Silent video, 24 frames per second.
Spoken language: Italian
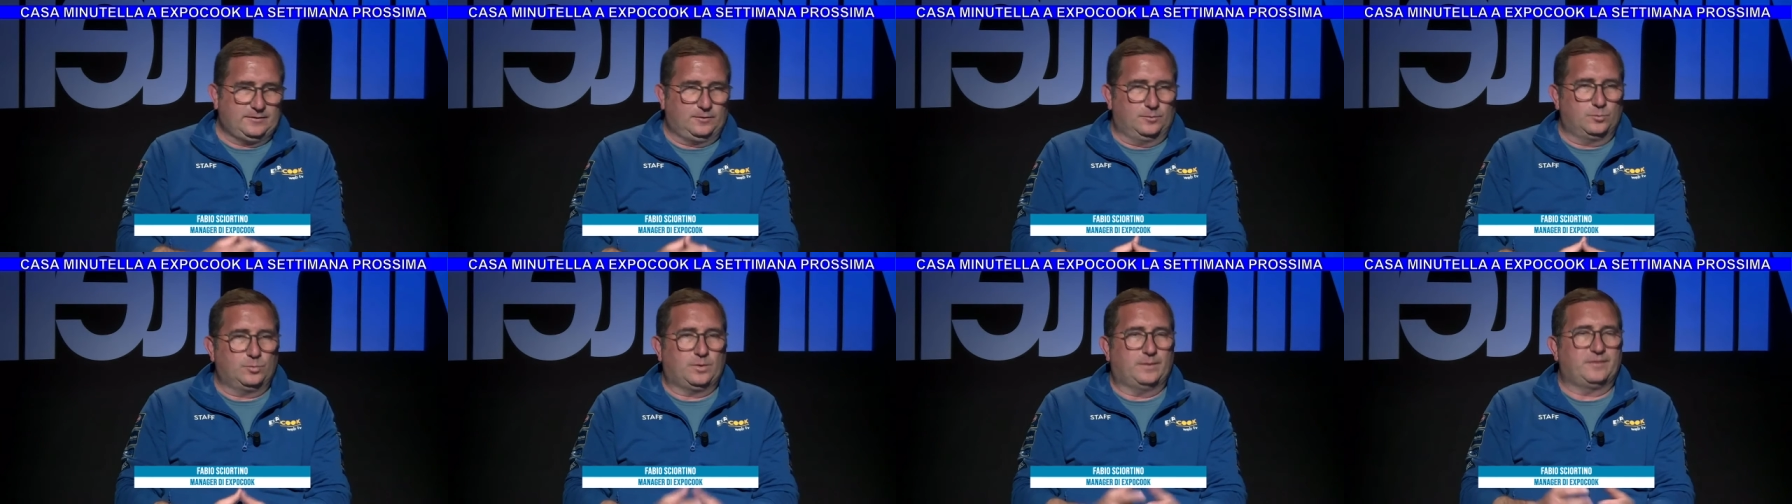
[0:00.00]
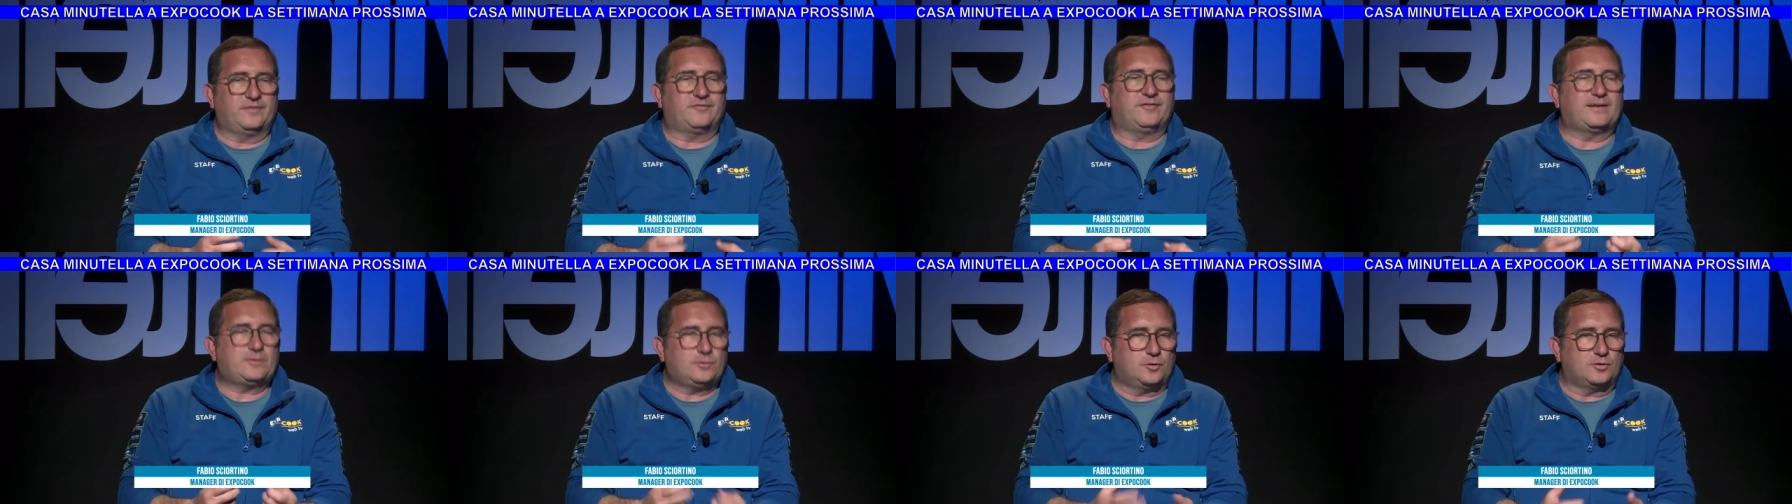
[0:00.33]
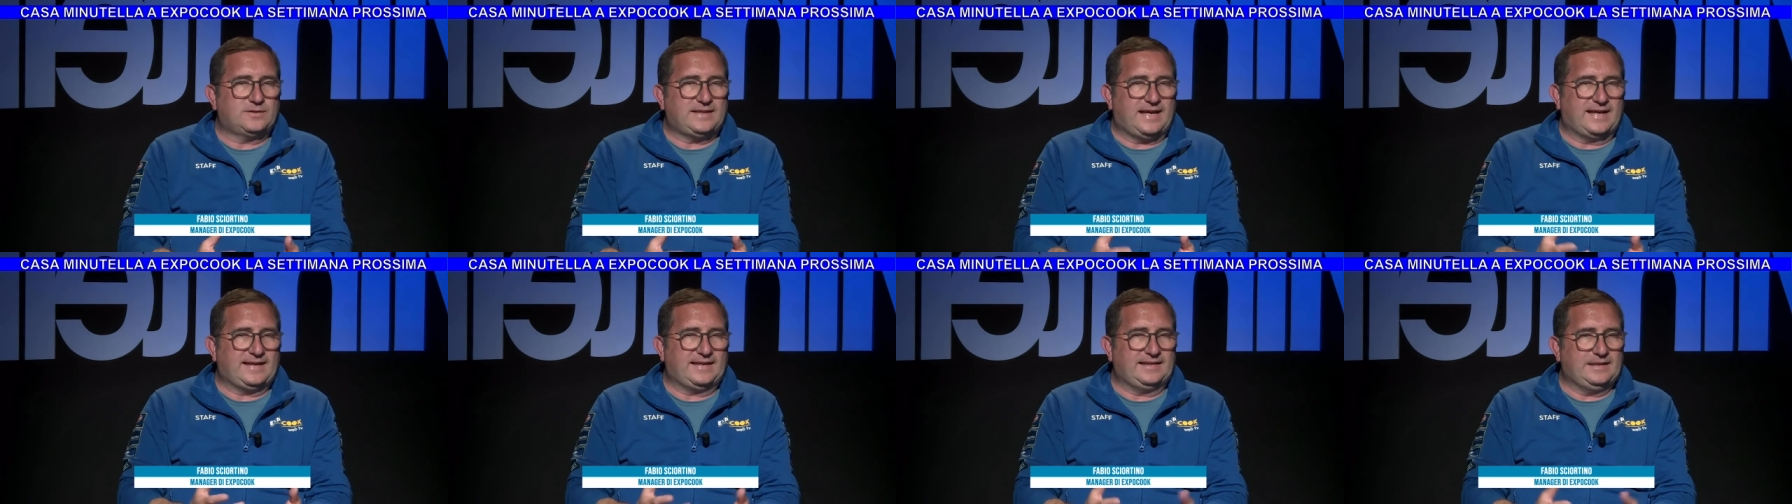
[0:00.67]
comunque per far
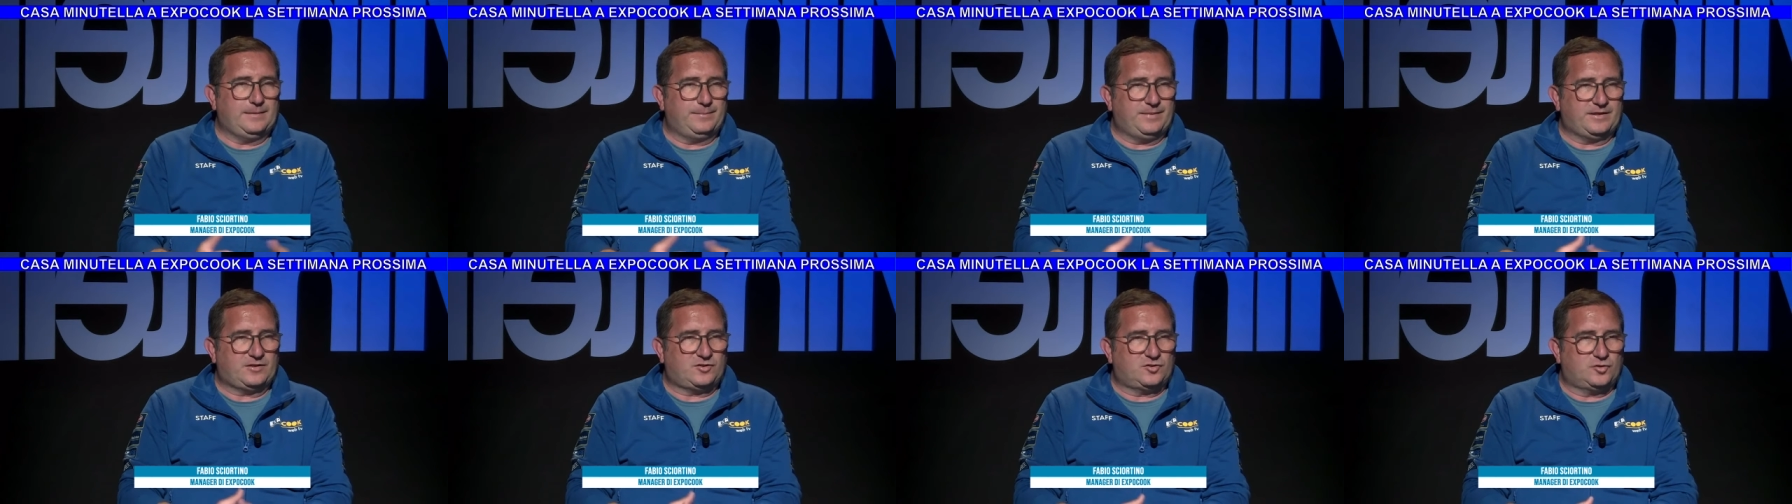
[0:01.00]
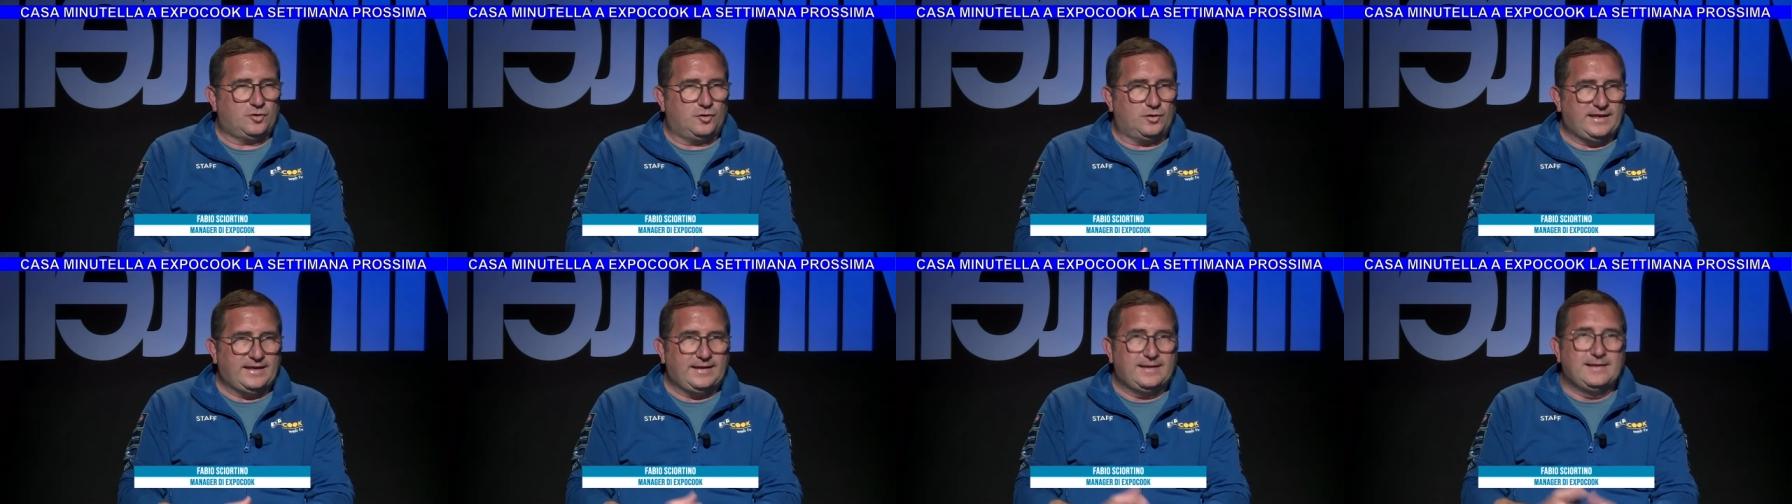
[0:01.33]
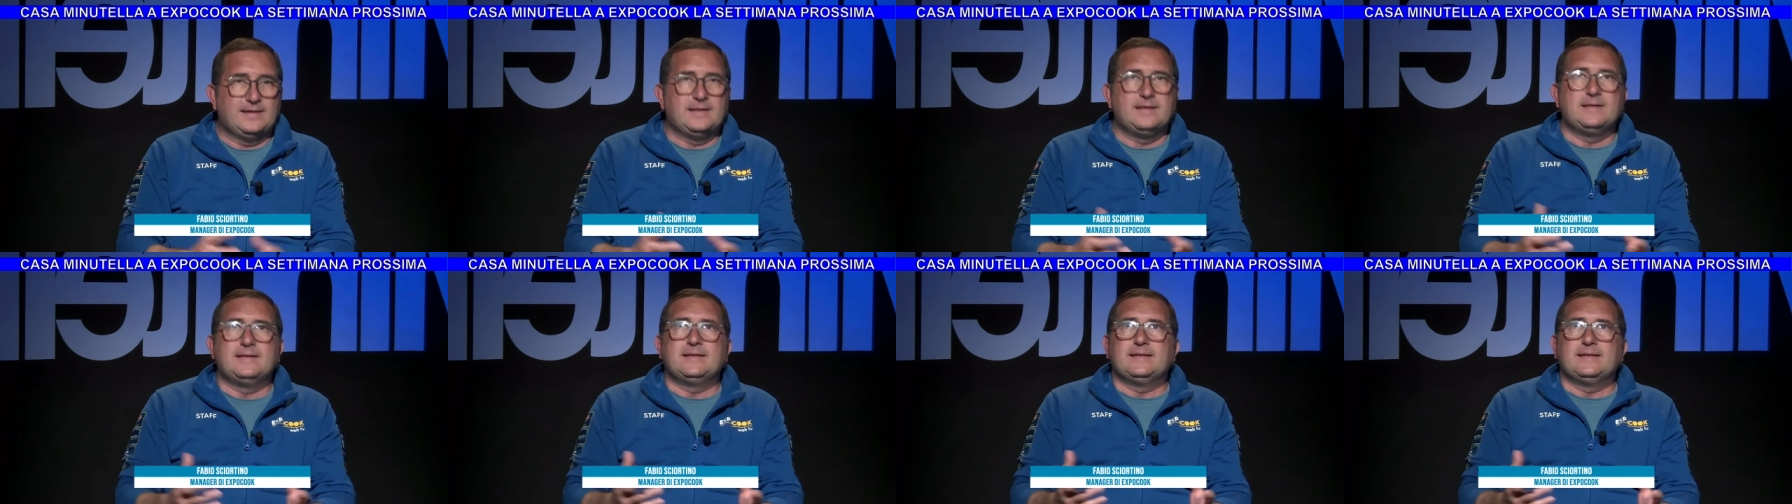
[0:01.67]
notare alle persone